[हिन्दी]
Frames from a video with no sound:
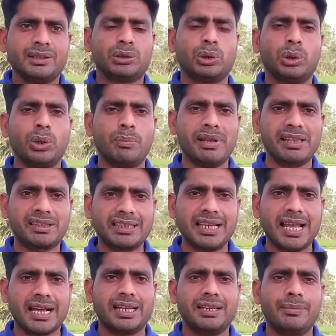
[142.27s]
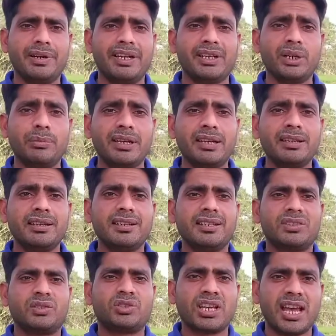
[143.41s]
तो मिलते हैं अगली वीडियो में
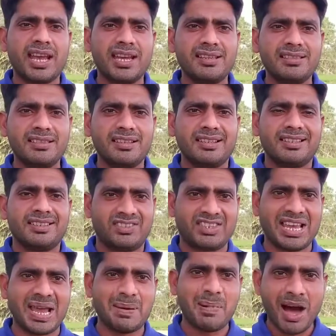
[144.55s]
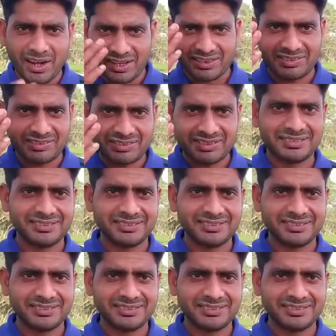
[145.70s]
जय हिंद जय भारत